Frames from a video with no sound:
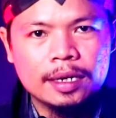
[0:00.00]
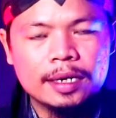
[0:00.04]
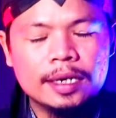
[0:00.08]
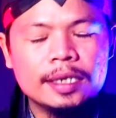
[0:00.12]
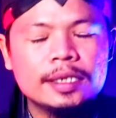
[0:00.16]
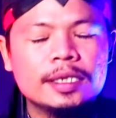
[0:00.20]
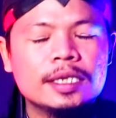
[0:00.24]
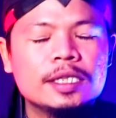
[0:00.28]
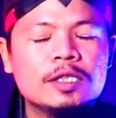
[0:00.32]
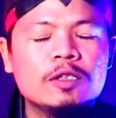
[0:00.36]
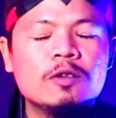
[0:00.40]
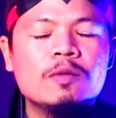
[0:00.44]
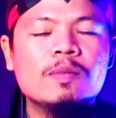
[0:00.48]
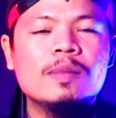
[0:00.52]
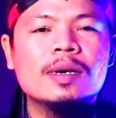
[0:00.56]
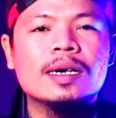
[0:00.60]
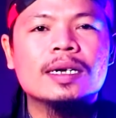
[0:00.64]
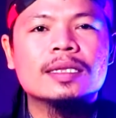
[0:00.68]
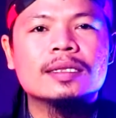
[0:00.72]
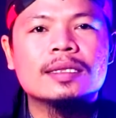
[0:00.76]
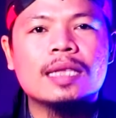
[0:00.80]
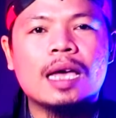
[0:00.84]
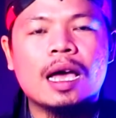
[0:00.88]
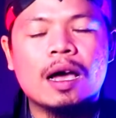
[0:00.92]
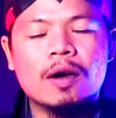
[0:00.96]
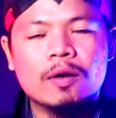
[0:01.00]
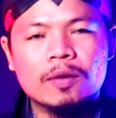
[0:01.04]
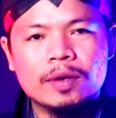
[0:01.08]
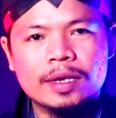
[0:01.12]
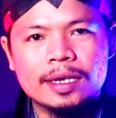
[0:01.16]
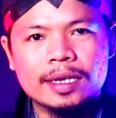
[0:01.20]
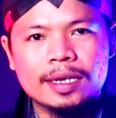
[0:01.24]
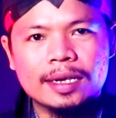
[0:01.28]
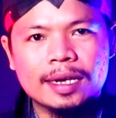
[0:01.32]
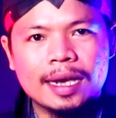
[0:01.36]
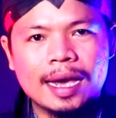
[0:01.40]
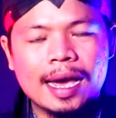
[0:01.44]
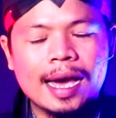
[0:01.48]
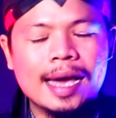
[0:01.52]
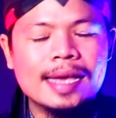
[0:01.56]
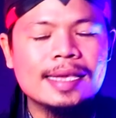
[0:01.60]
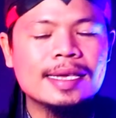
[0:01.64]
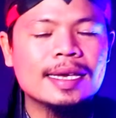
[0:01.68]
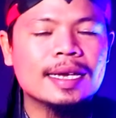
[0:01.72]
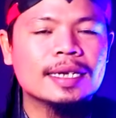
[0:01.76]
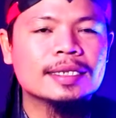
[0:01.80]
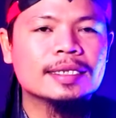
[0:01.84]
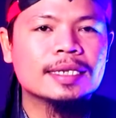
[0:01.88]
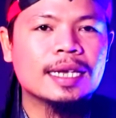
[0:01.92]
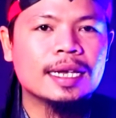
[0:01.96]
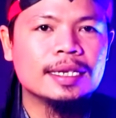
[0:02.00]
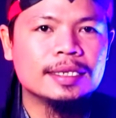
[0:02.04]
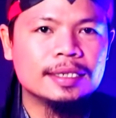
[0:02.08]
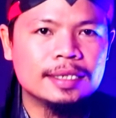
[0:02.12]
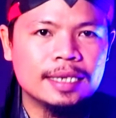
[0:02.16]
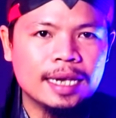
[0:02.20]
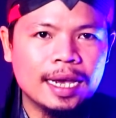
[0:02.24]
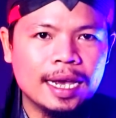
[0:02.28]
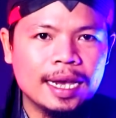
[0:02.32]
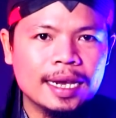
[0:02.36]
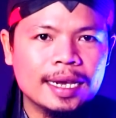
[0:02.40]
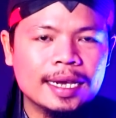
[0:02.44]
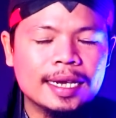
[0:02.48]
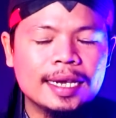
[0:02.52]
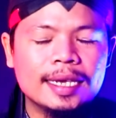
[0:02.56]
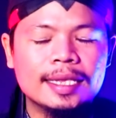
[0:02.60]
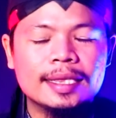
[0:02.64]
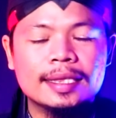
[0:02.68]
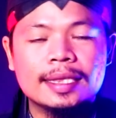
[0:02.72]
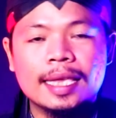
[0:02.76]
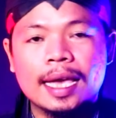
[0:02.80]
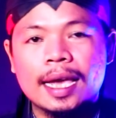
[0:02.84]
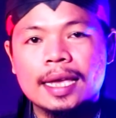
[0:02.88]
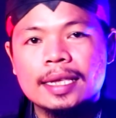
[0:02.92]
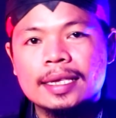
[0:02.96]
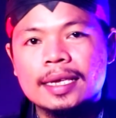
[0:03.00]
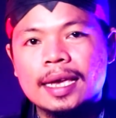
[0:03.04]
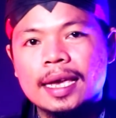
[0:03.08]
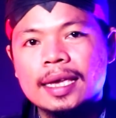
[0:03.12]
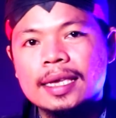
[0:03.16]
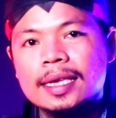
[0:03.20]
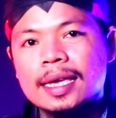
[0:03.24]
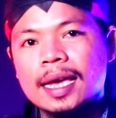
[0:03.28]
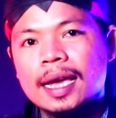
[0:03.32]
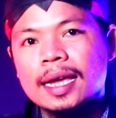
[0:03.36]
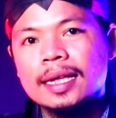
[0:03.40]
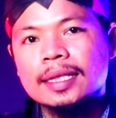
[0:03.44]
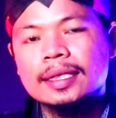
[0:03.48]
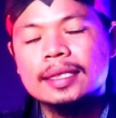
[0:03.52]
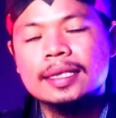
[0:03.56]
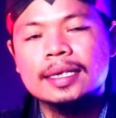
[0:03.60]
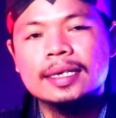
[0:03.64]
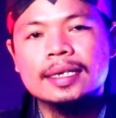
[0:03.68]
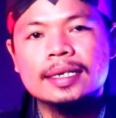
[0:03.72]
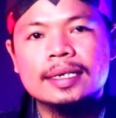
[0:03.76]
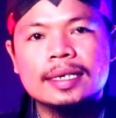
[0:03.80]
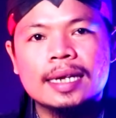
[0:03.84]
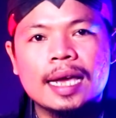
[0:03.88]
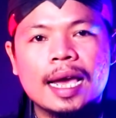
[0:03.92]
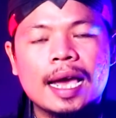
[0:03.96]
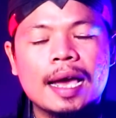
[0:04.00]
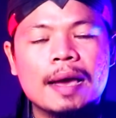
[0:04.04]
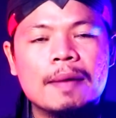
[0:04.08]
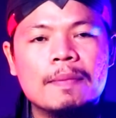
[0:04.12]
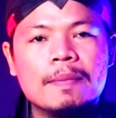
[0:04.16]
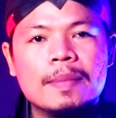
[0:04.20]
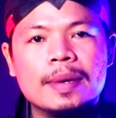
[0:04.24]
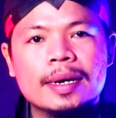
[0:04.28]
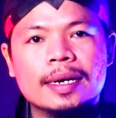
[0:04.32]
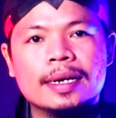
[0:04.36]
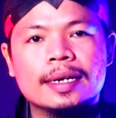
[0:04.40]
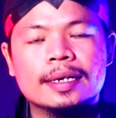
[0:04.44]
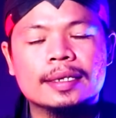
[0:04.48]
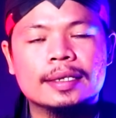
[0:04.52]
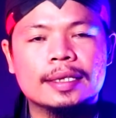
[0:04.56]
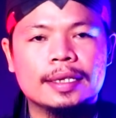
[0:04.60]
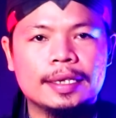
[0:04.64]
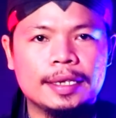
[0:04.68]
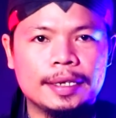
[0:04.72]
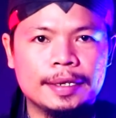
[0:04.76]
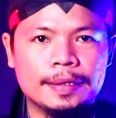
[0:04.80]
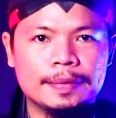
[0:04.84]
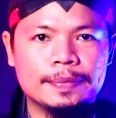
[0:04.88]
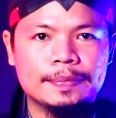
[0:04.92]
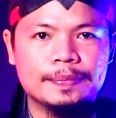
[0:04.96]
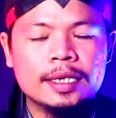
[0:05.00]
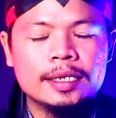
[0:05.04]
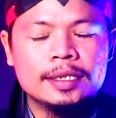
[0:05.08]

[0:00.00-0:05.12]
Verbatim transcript: di situ mengetahui, hanya saja kitanya yang tidak mengerti.